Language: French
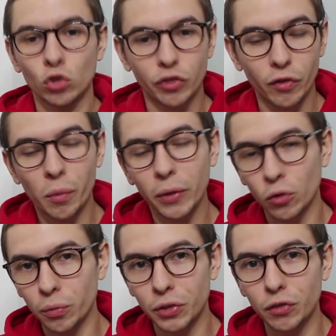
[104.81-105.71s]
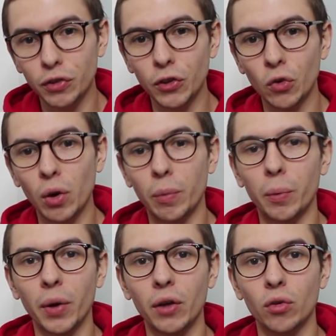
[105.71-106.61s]
Bon, je vais vous mettre une petite vidéo à peu
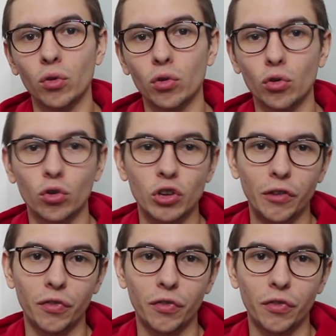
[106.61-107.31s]
près de, que j'ai